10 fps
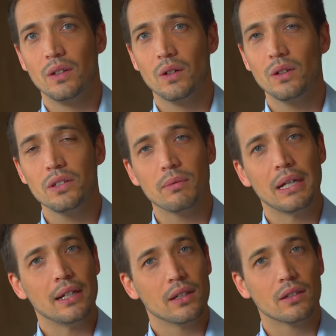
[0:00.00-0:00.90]
40
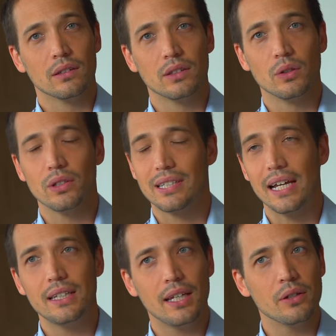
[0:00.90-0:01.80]

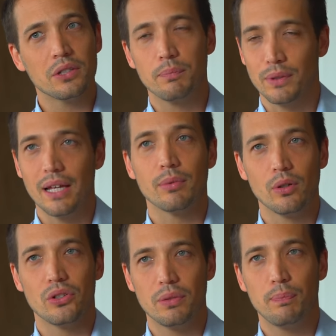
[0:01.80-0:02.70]
最低40本多分
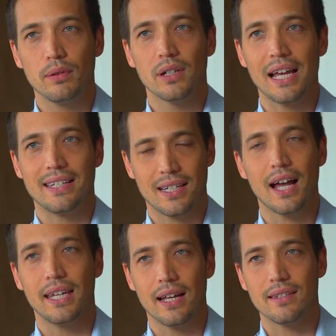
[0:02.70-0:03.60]
50本ぐらい
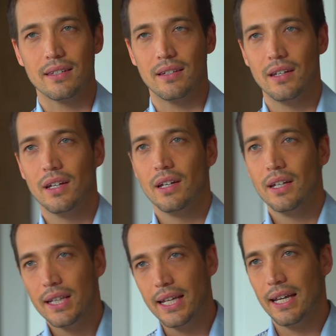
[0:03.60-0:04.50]
近いやつ
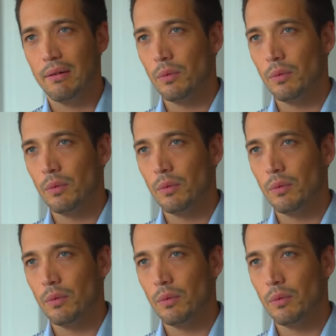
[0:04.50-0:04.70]
で